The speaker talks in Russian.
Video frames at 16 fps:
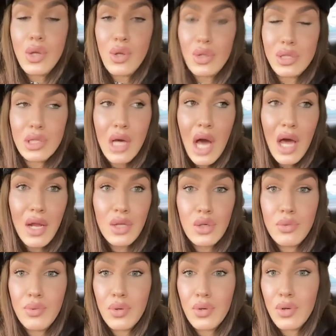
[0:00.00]
что-то
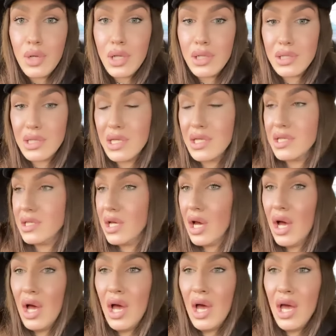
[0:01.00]
сигаретку покурил,
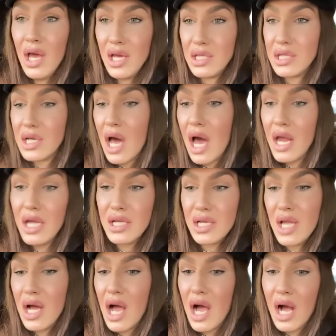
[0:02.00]
знаете. И
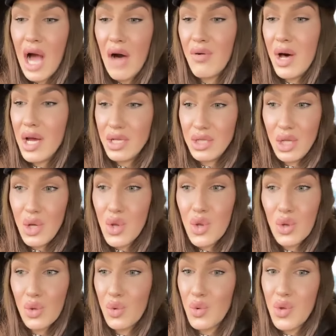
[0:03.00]
сигаретка такая коварная
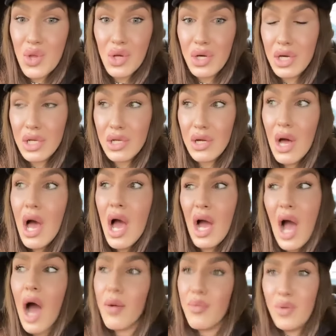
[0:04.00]
штучка.
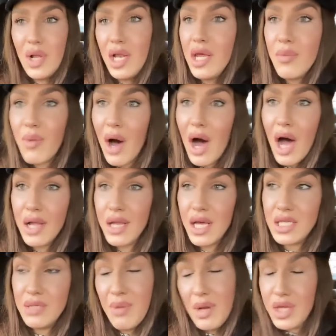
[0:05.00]
Как бы либо
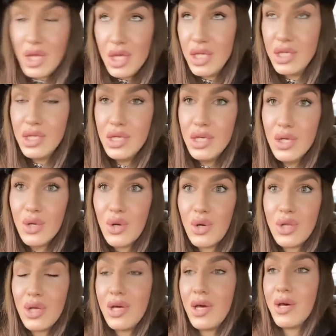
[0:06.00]
она тебя
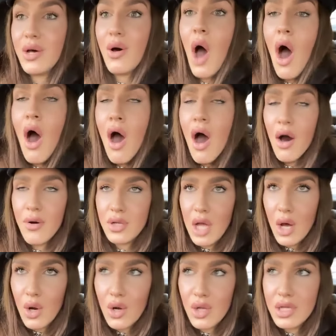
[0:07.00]
тонизирует, и
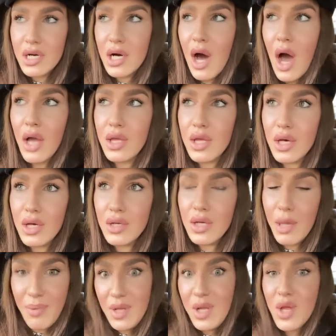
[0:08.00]
второе дыхание,
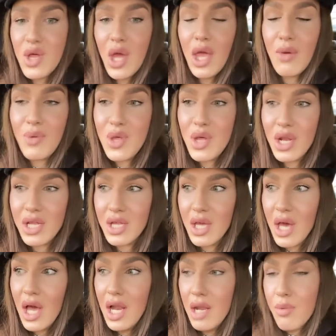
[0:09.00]
и продолжение
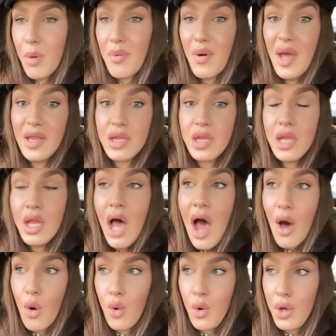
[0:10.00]
вечеринки. Либо убивает
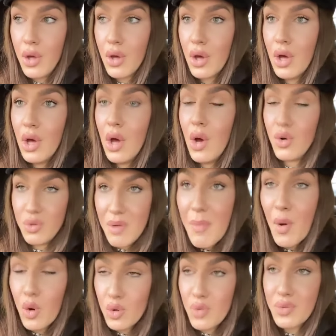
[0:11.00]
нахуй. Вот у
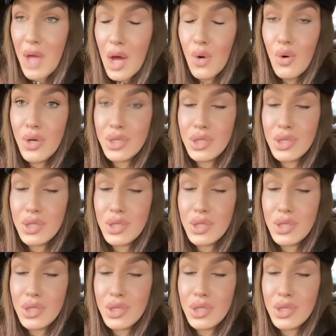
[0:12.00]
меня, походу, второе